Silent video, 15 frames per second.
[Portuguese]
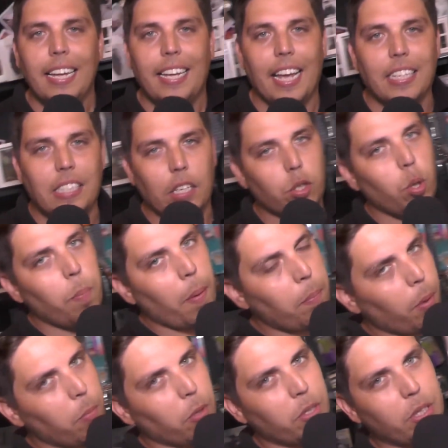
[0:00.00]
que essa super
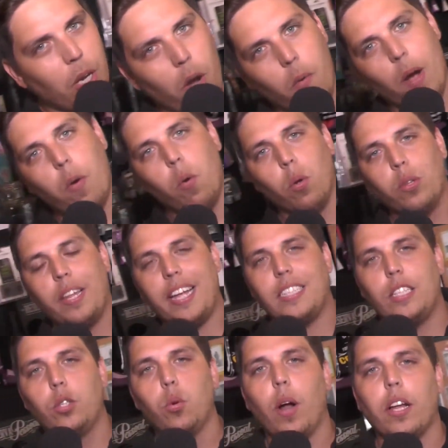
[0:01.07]
promoção
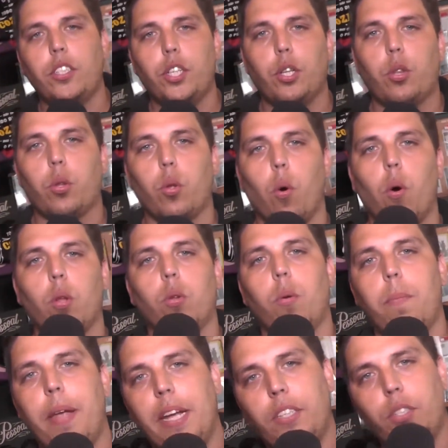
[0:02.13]
acontece durante todo o
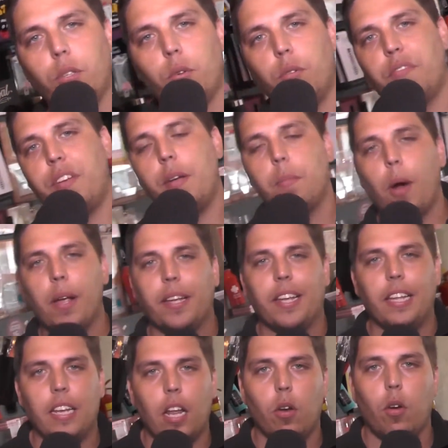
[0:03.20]
mês de novembro
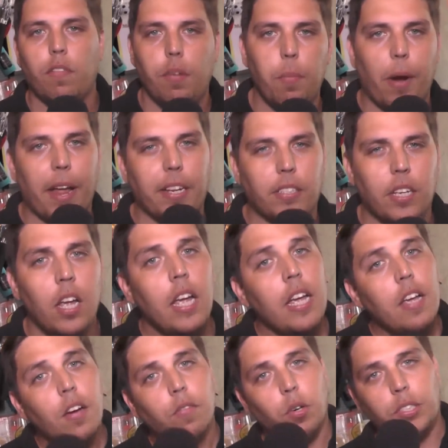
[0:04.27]
aqui na Love Brands.
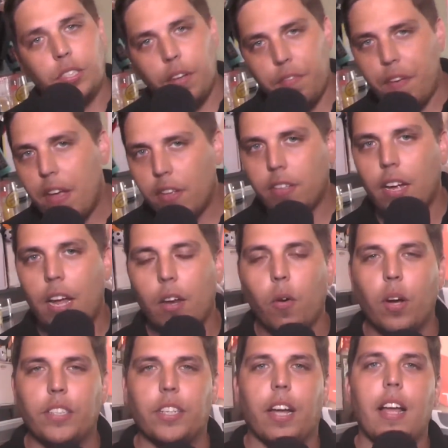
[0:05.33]
Você veio até a
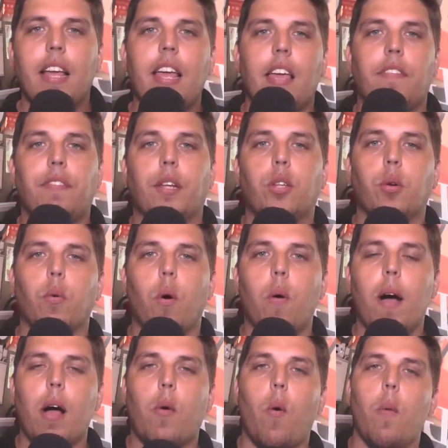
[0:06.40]
loja,
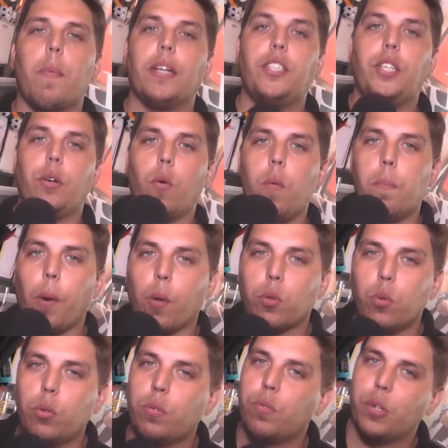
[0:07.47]
efetuou a compra de um
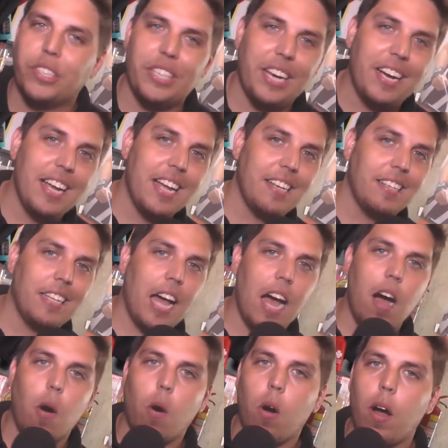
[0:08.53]
produto, você ganha
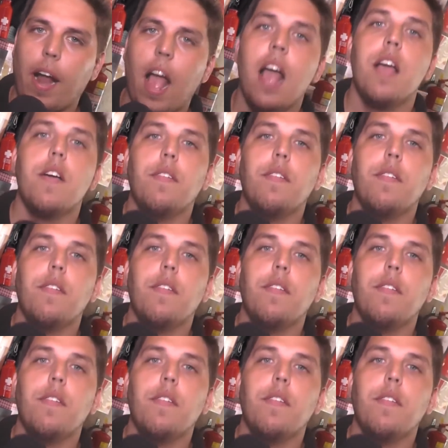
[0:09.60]
na hora